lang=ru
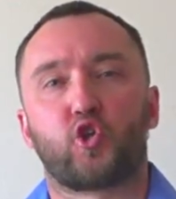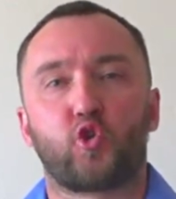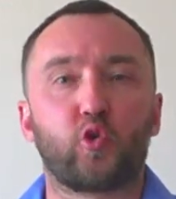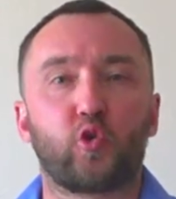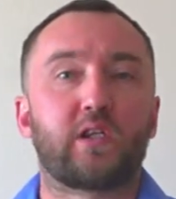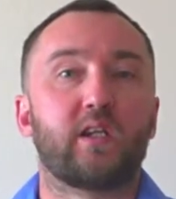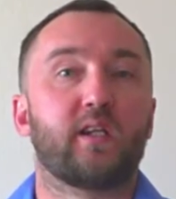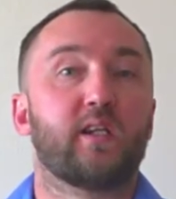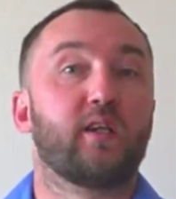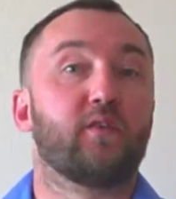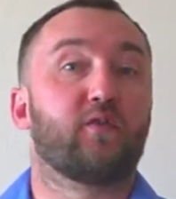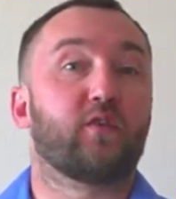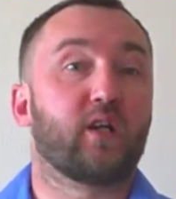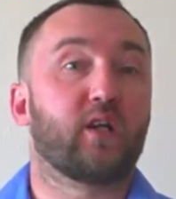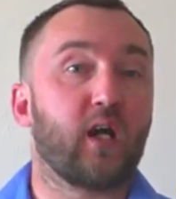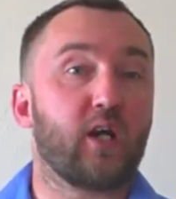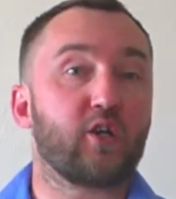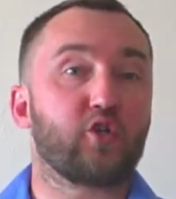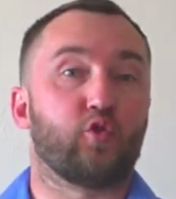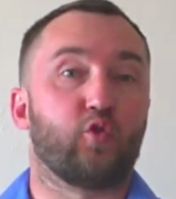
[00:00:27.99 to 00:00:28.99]
Чуть ли не в
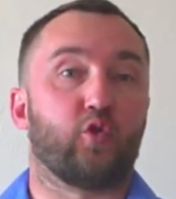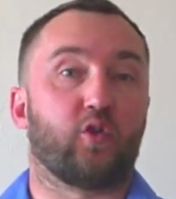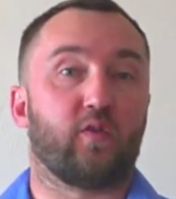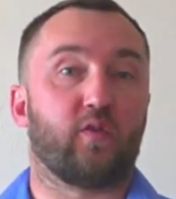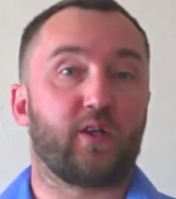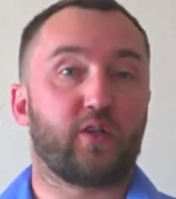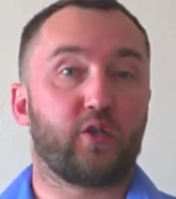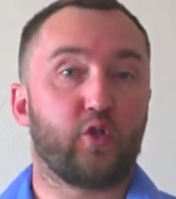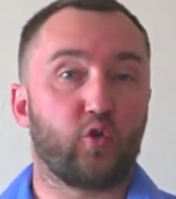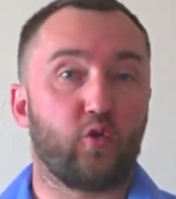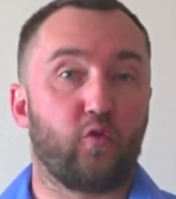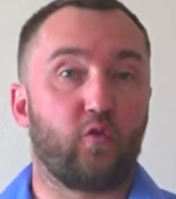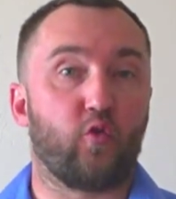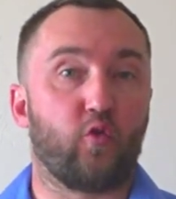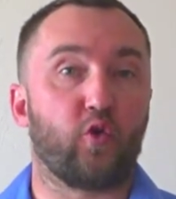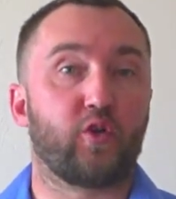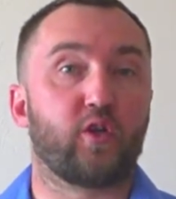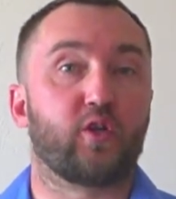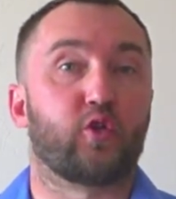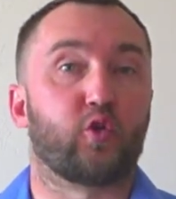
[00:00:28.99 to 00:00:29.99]
каждую квартиру
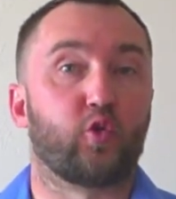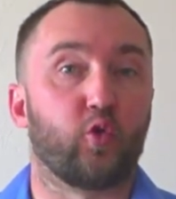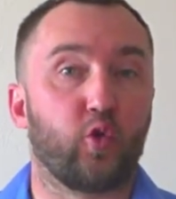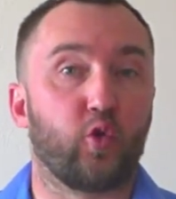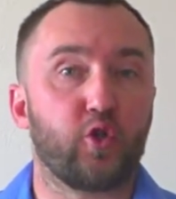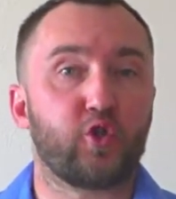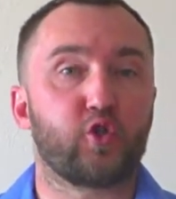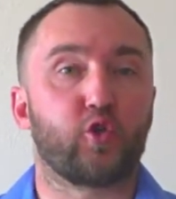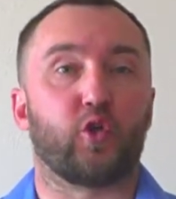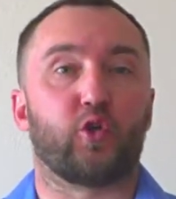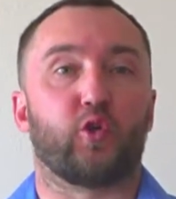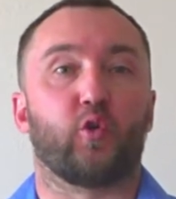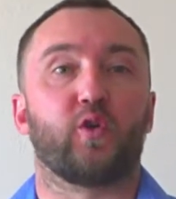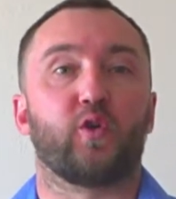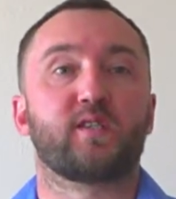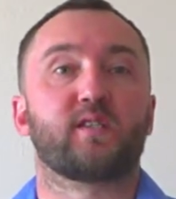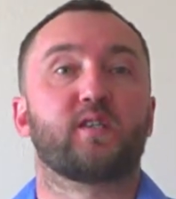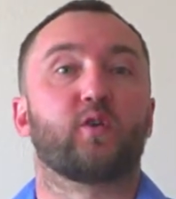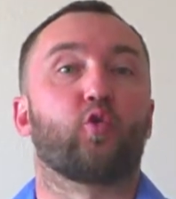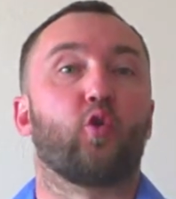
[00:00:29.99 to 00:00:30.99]
входит то, что
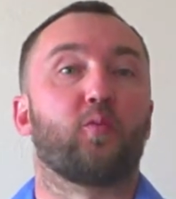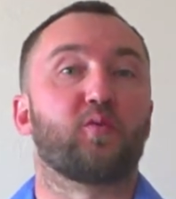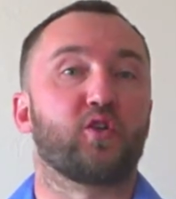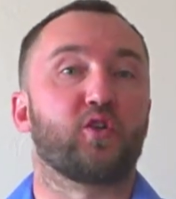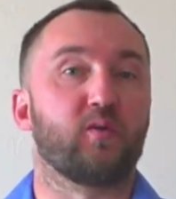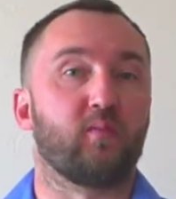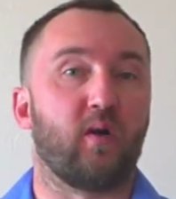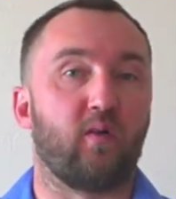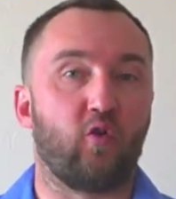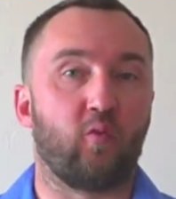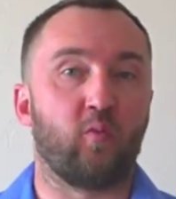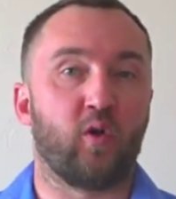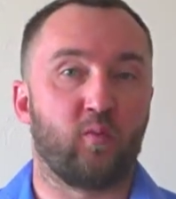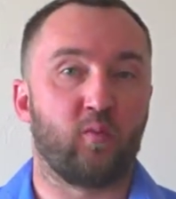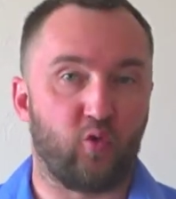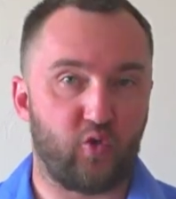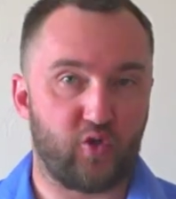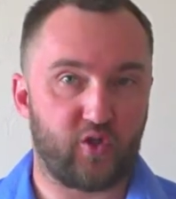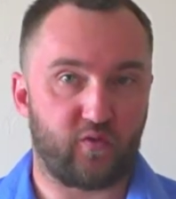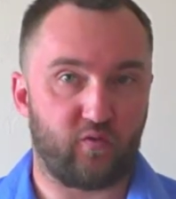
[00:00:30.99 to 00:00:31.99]
относится к общедомовому
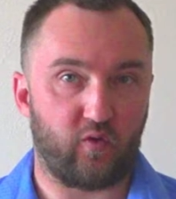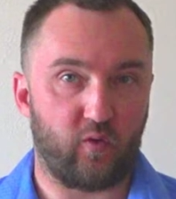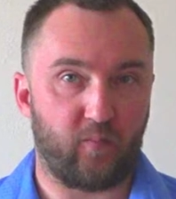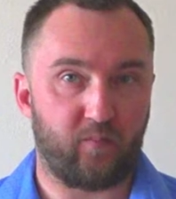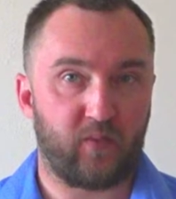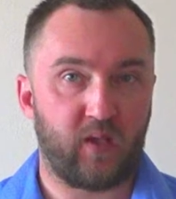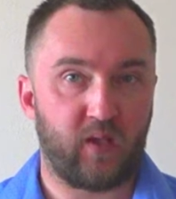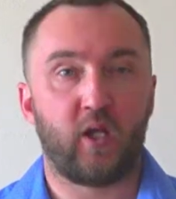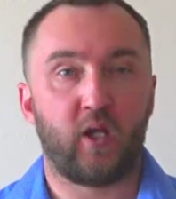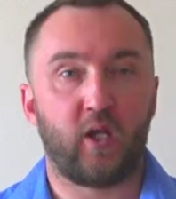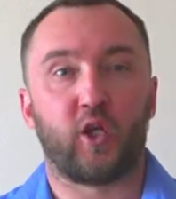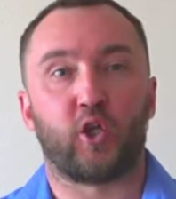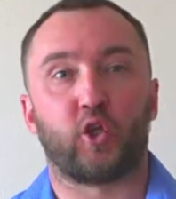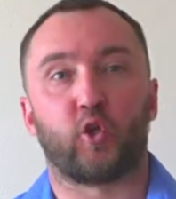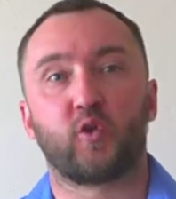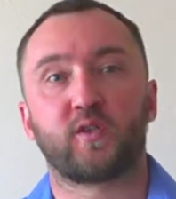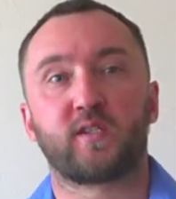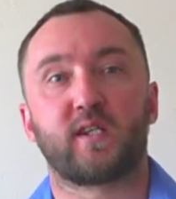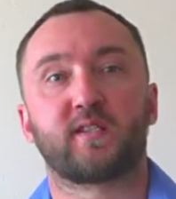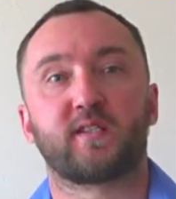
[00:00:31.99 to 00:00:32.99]
имуществу.
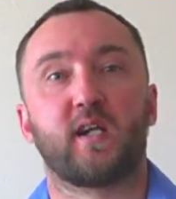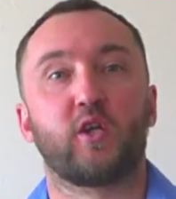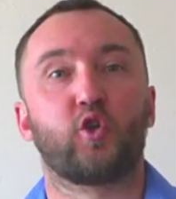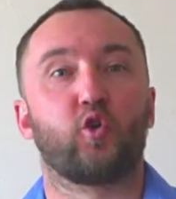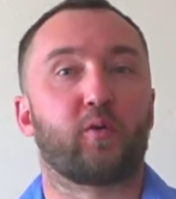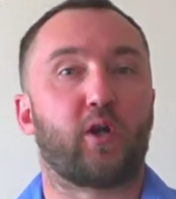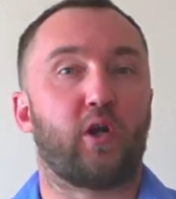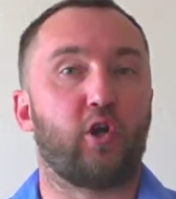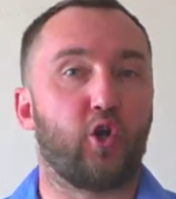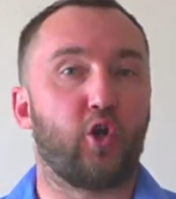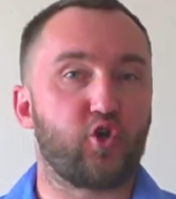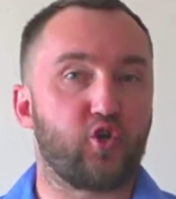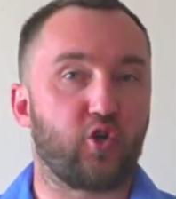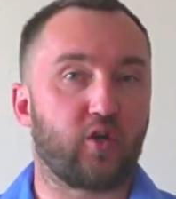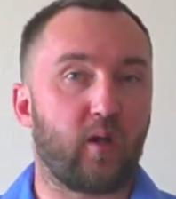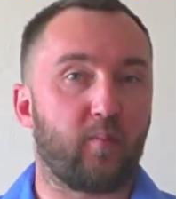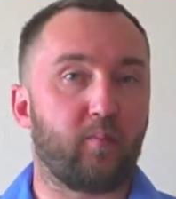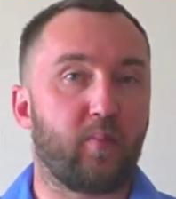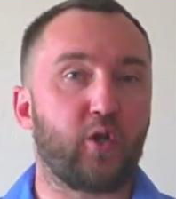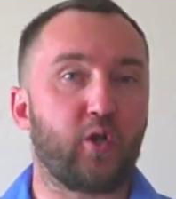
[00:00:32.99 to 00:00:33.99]
Но заставить управляющую
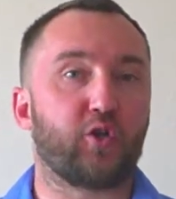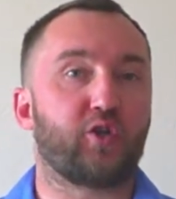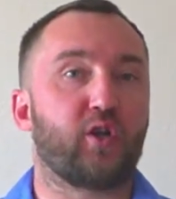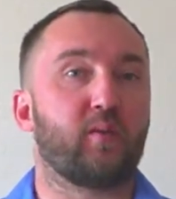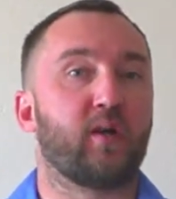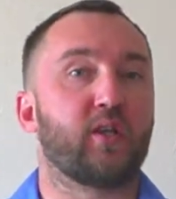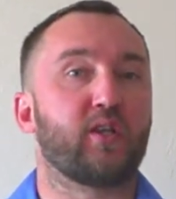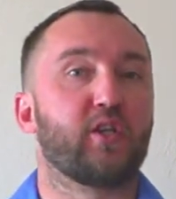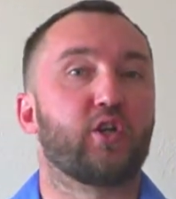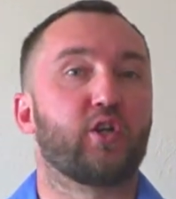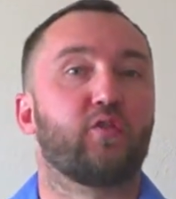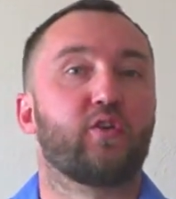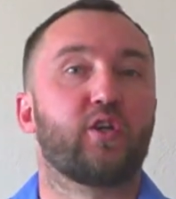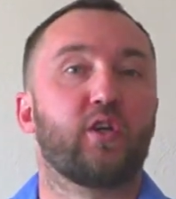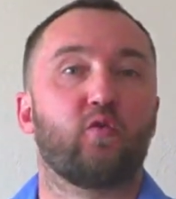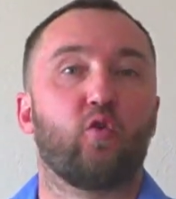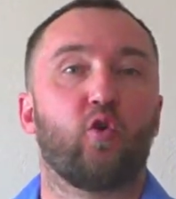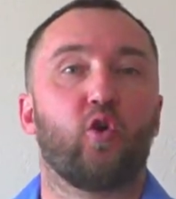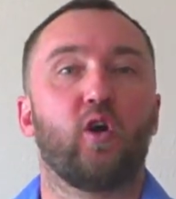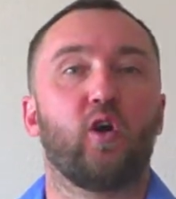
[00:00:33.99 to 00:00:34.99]
компанию отремонтировать
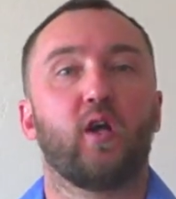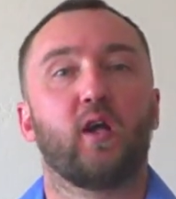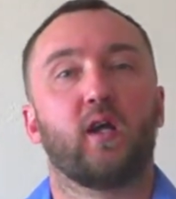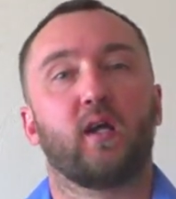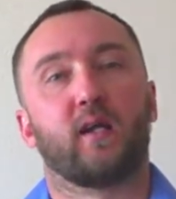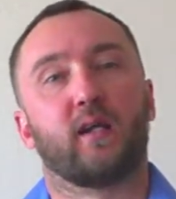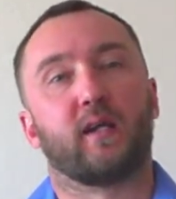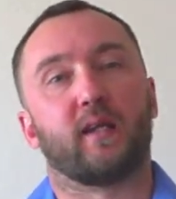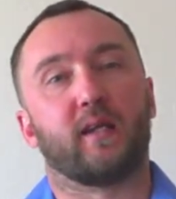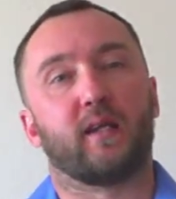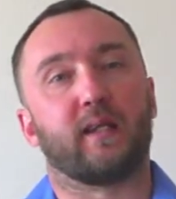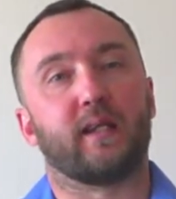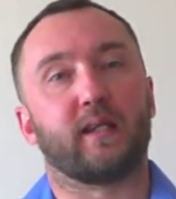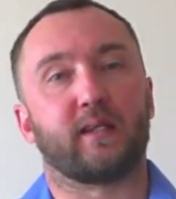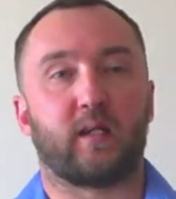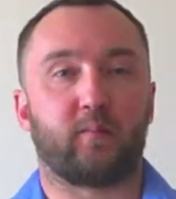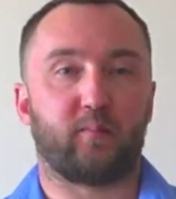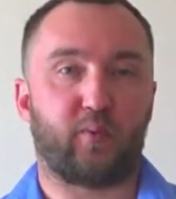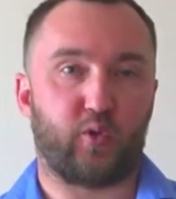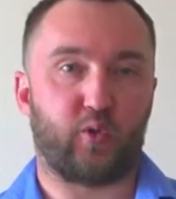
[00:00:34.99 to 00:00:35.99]
его не
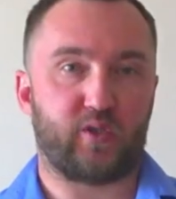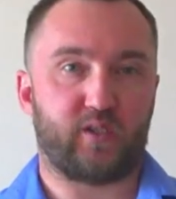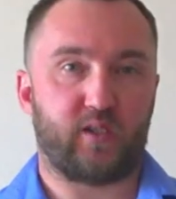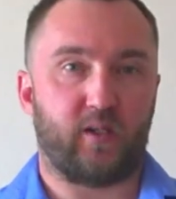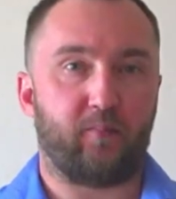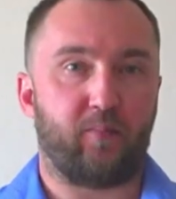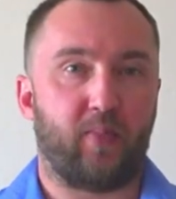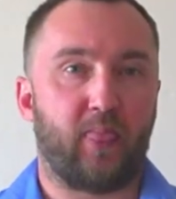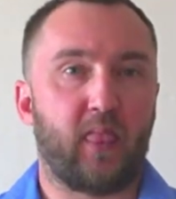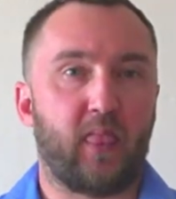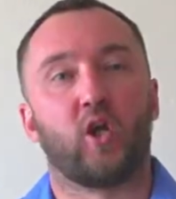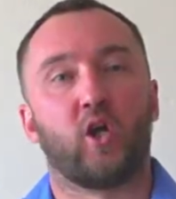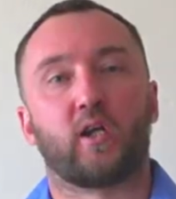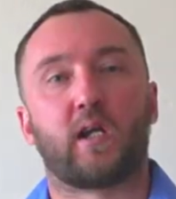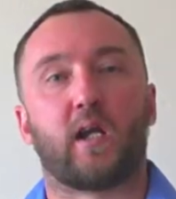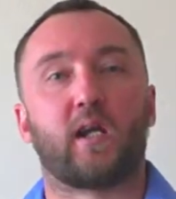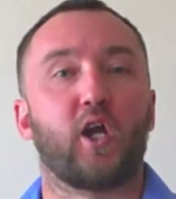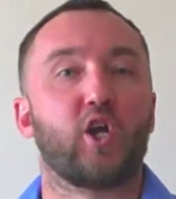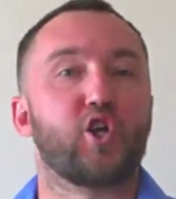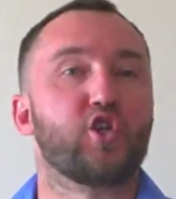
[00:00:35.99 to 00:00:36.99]
так просто.
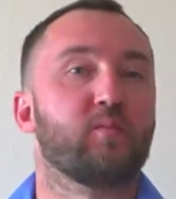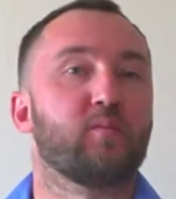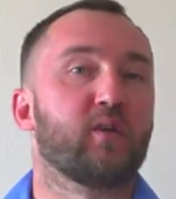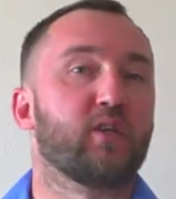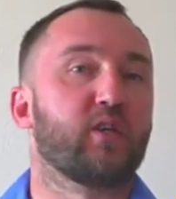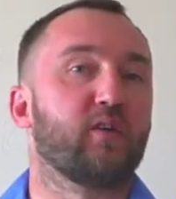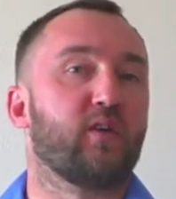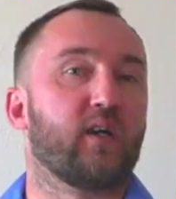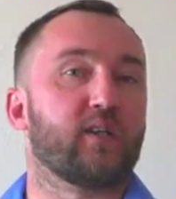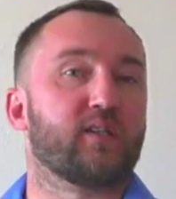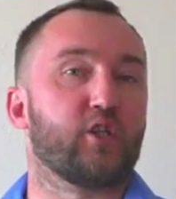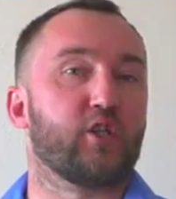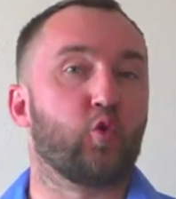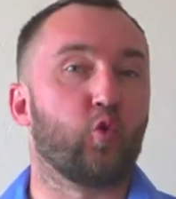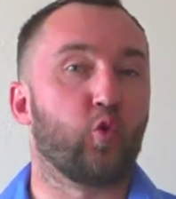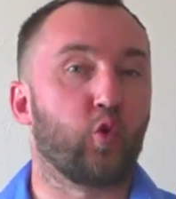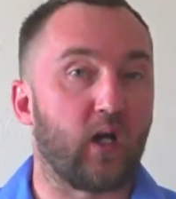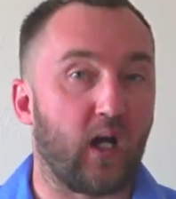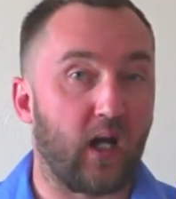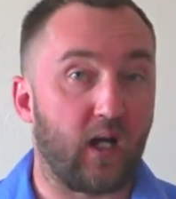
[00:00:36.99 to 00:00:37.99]
Какая же мотивация
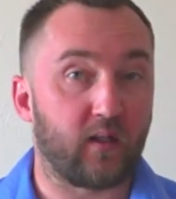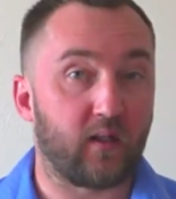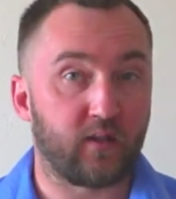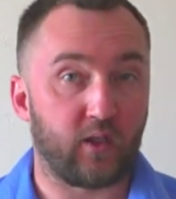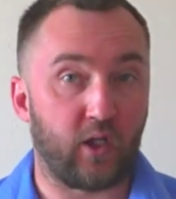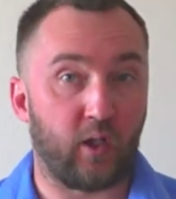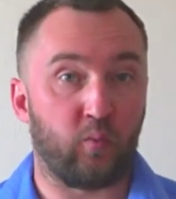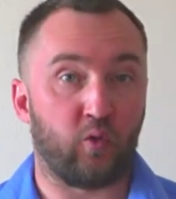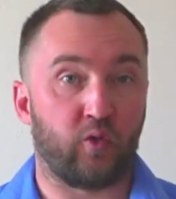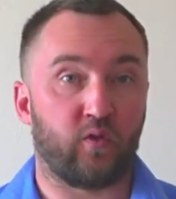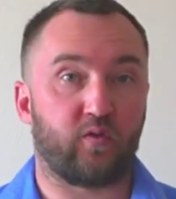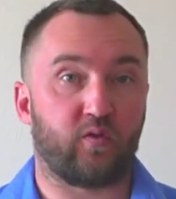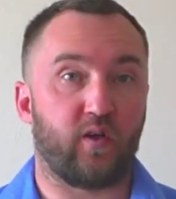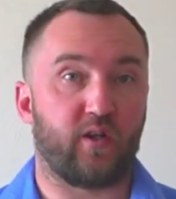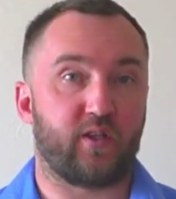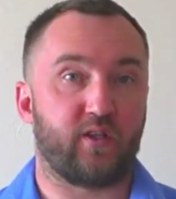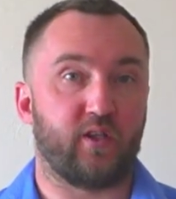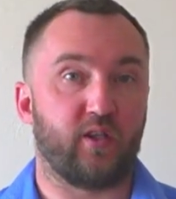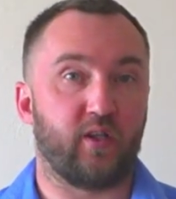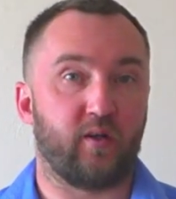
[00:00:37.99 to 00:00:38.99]
УК на ремонт в
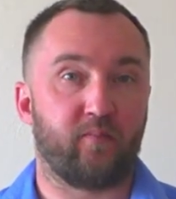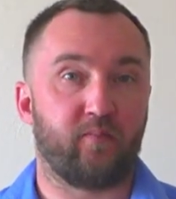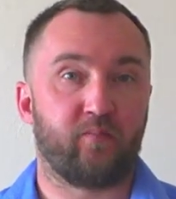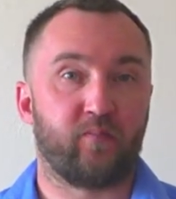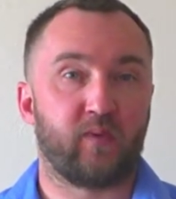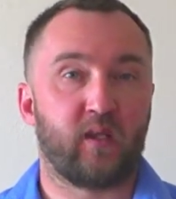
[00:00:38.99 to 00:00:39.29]
квартире?